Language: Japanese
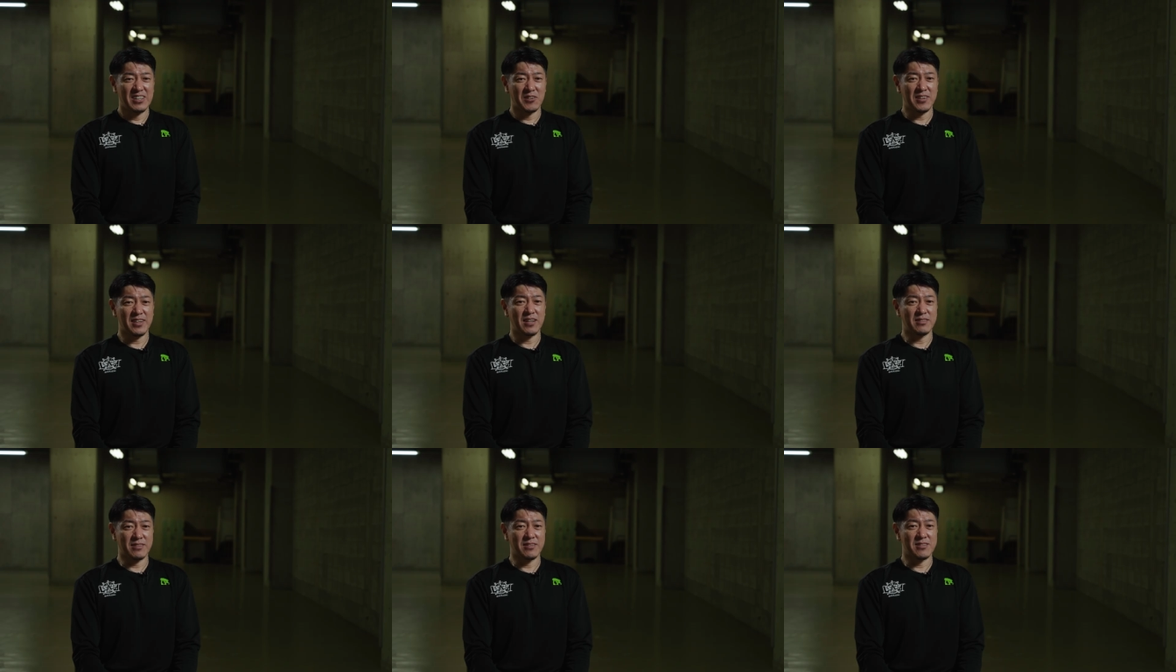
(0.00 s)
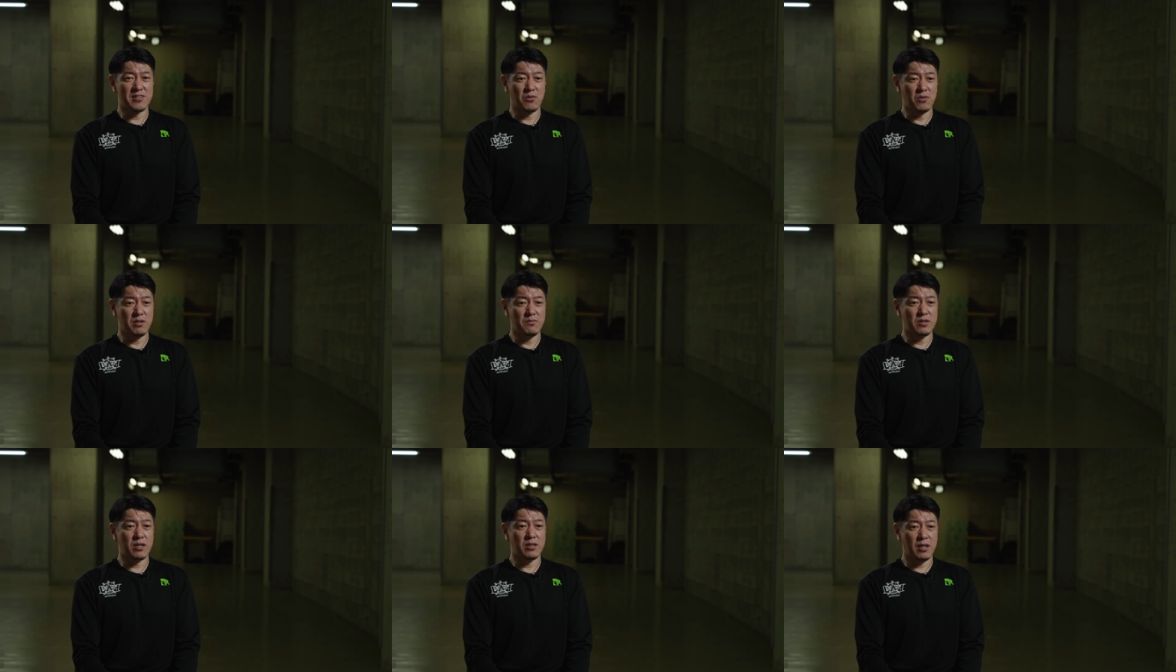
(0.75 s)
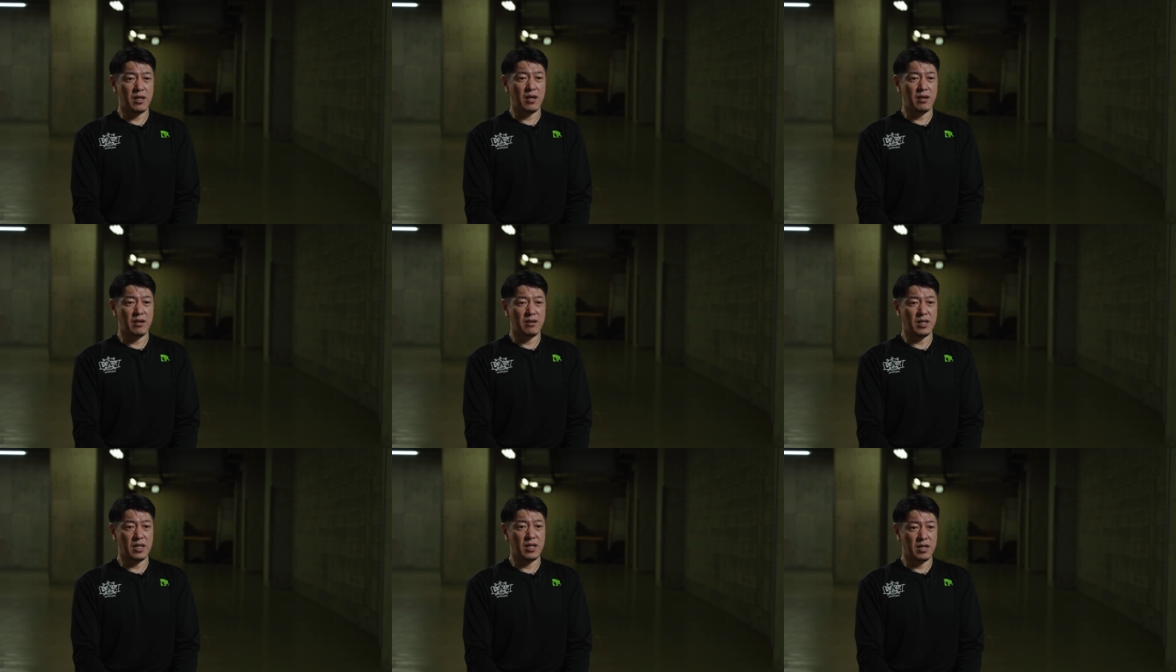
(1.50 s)
とにかくそこに向けて
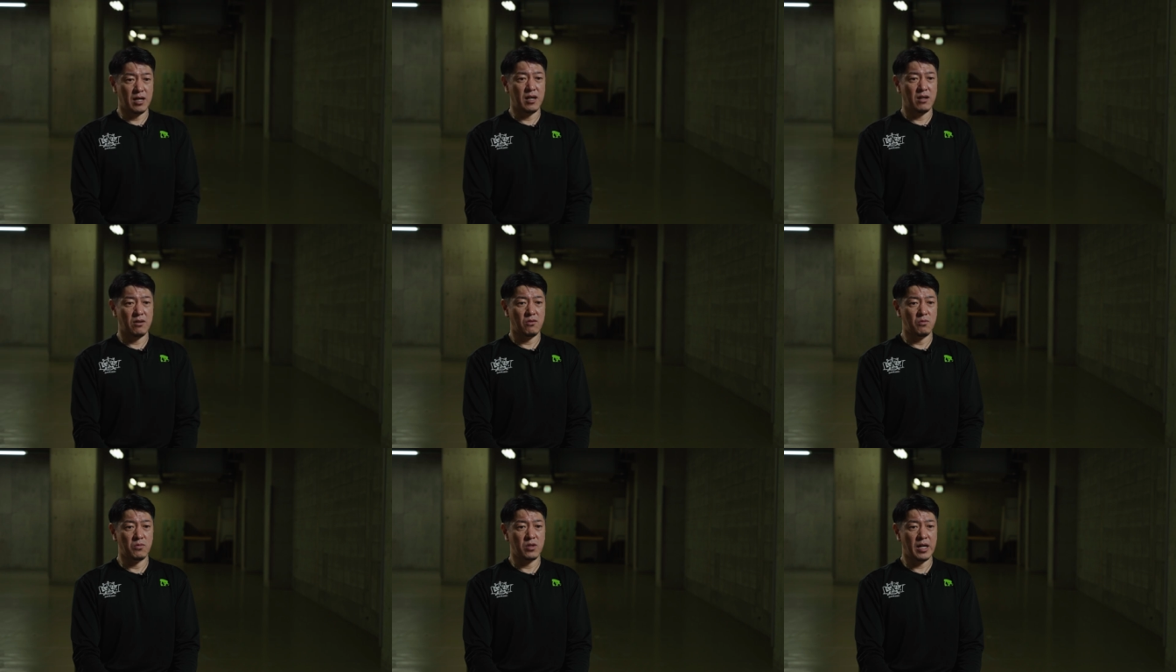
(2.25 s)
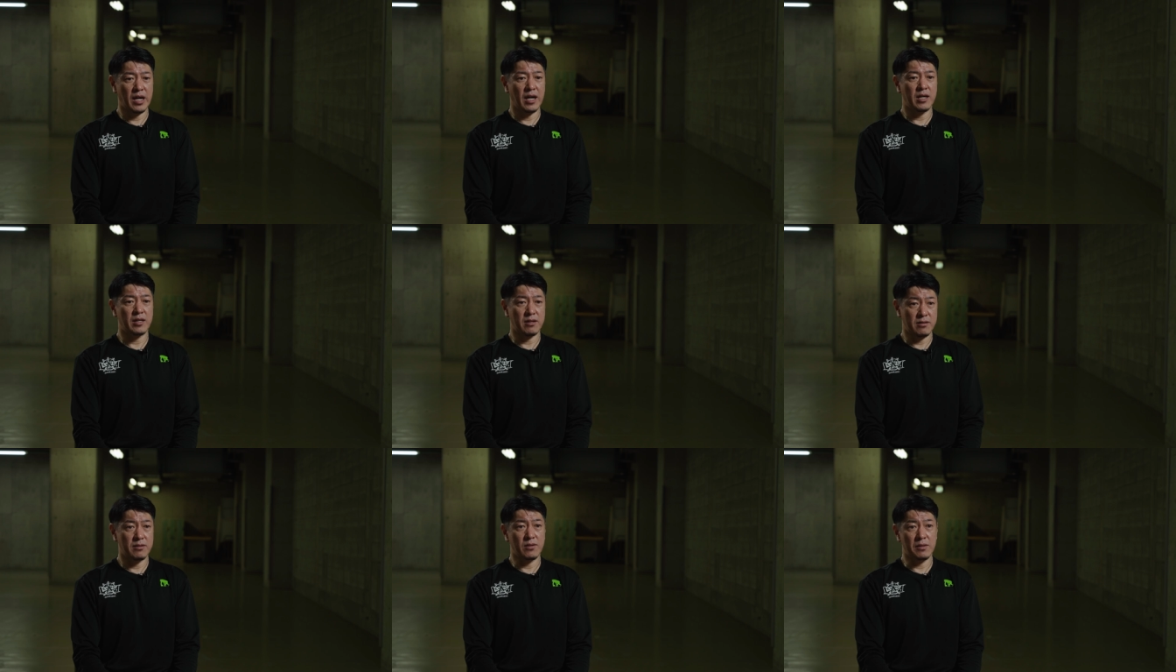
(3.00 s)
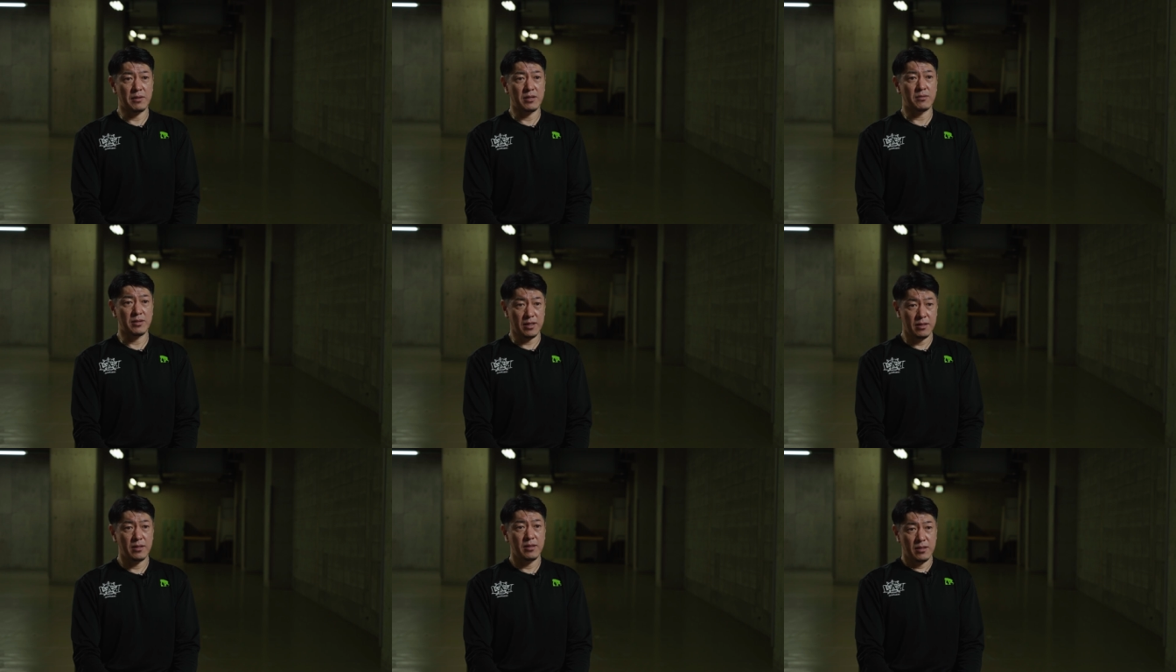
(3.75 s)
彼が思い描いてるイベント
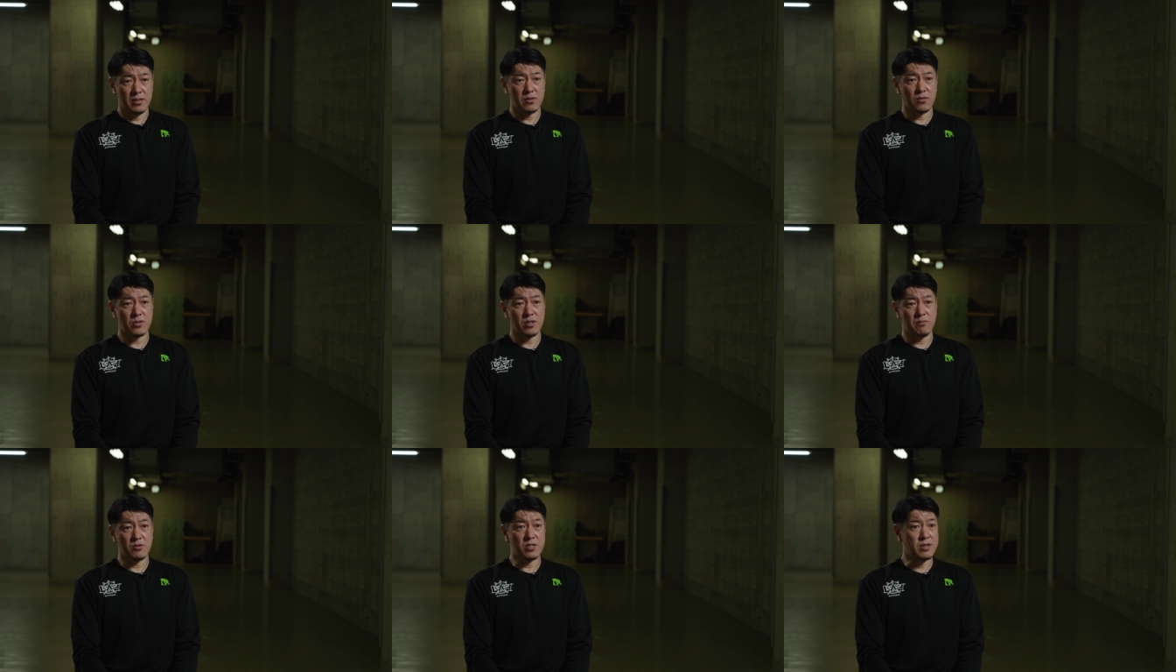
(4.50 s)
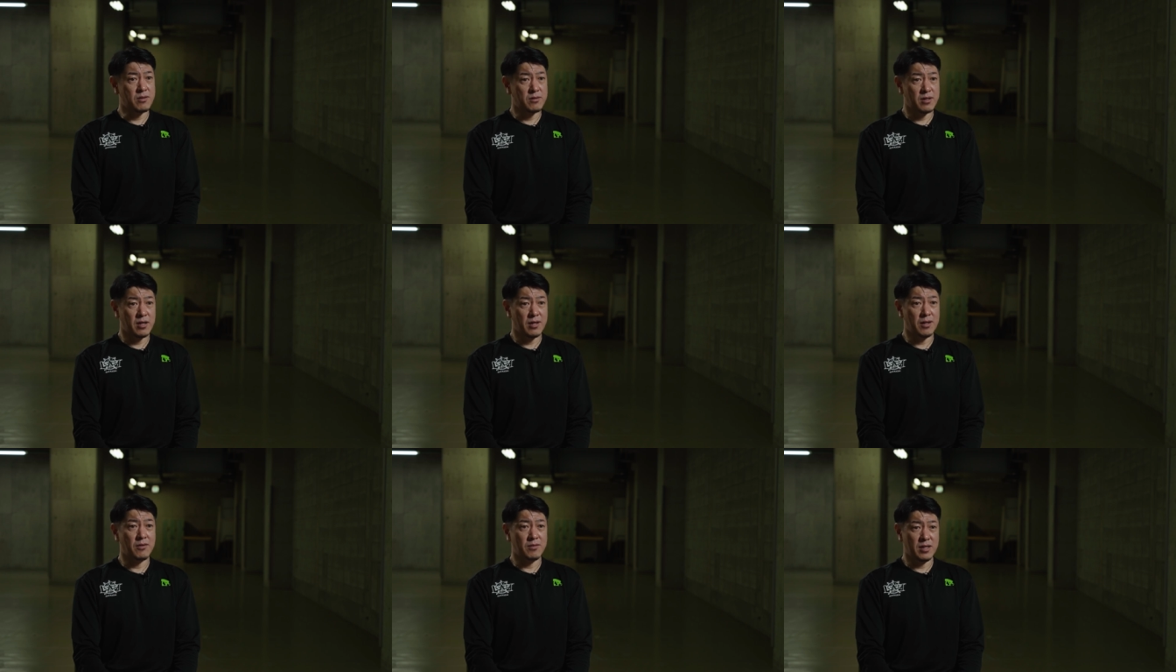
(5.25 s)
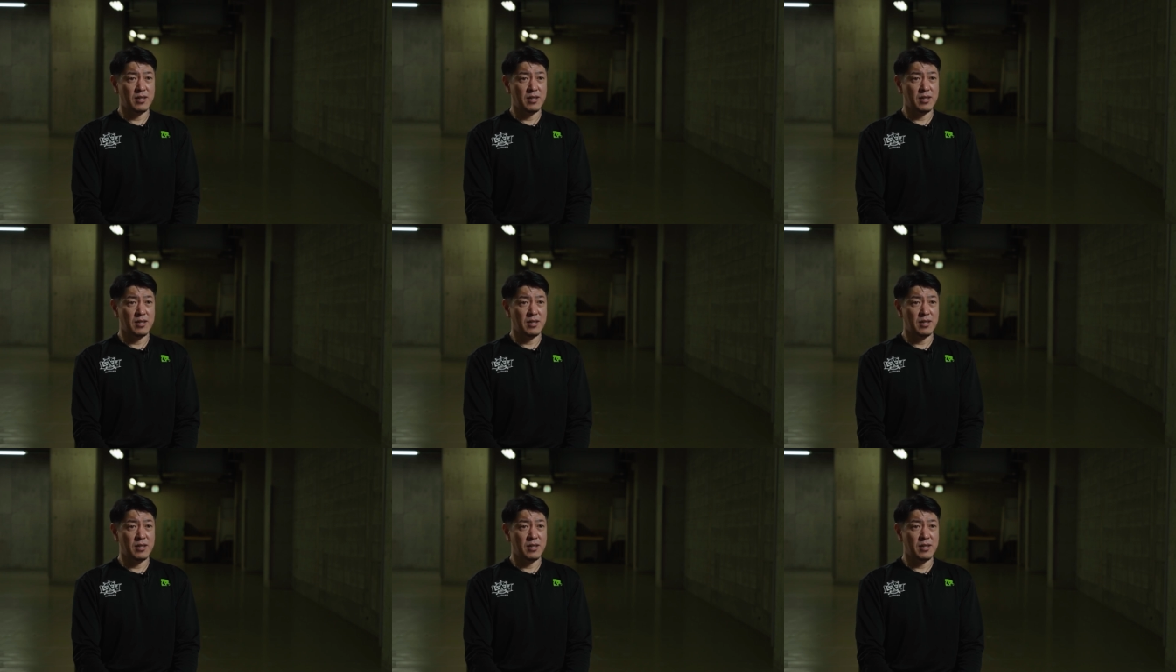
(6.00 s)
に少しでも尽力できるよ